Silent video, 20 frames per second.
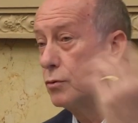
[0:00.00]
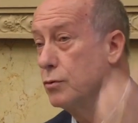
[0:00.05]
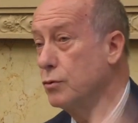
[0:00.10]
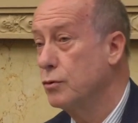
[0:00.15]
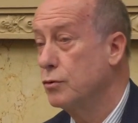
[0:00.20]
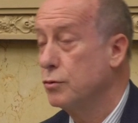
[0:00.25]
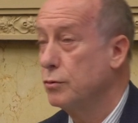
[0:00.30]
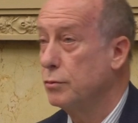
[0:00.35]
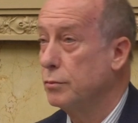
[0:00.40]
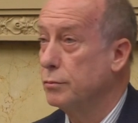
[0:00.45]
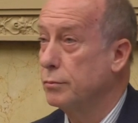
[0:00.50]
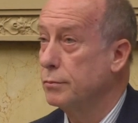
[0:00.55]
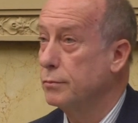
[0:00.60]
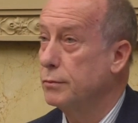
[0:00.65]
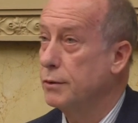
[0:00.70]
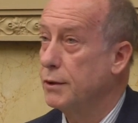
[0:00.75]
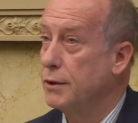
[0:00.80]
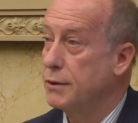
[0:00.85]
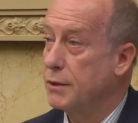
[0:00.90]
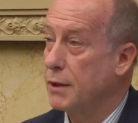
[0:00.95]
ce
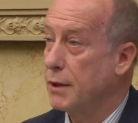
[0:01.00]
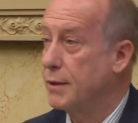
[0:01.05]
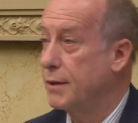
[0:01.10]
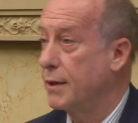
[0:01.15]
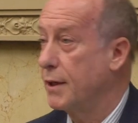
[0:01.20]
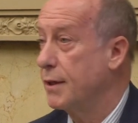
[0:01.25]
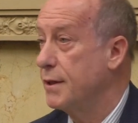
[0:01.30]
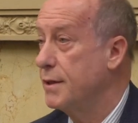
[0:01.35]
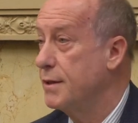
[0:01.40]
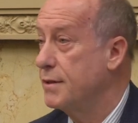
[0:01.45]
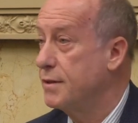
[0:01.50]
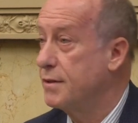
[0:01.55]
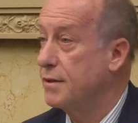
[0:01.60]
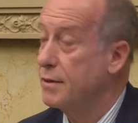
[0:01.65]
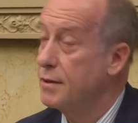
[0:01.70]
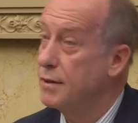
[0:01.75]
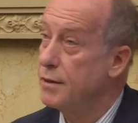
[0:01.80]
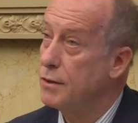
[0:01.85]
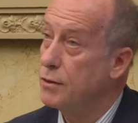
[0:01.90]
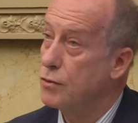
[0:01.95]
sont des
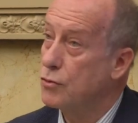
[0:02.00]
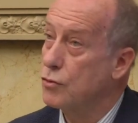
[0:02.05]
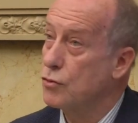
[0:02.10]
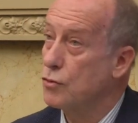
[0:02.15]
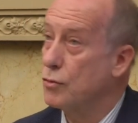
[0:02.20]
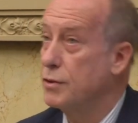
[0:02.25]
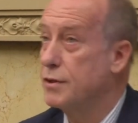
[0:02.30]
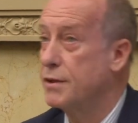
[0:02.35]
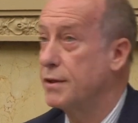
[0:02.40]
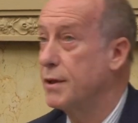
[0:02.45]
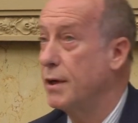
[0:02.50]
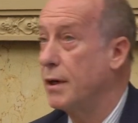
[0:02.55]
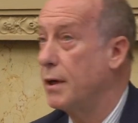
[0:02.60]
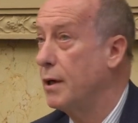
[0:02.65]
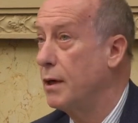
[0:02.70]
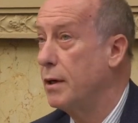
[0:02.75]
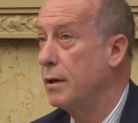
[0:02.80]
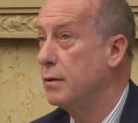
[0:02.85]
intéressés, ce sont etc.